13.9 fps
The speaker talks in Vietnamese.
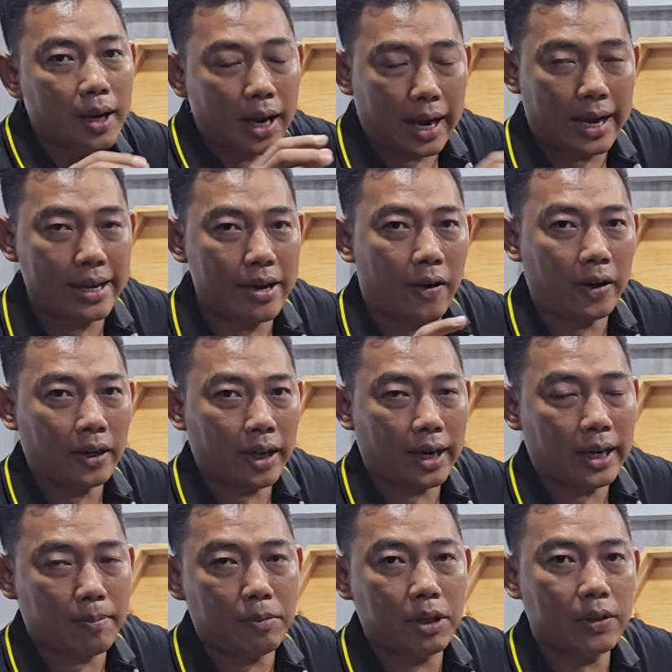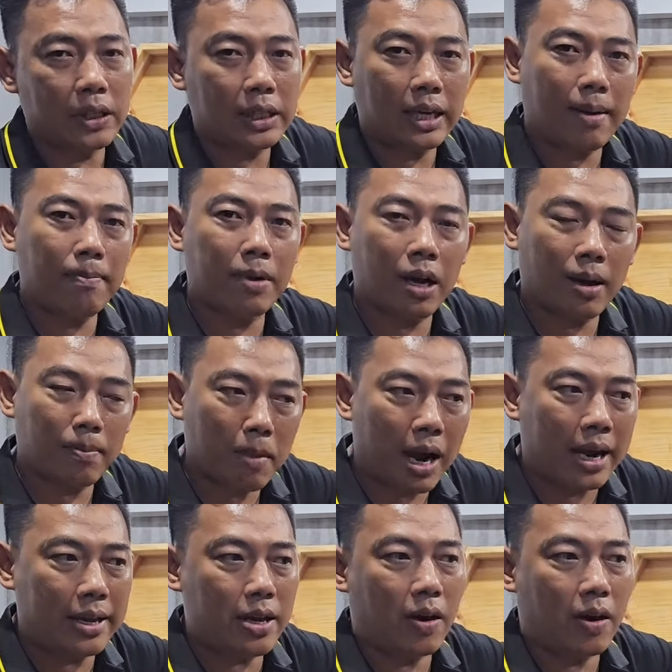hai dòi có thể 50 phần trăm mà ba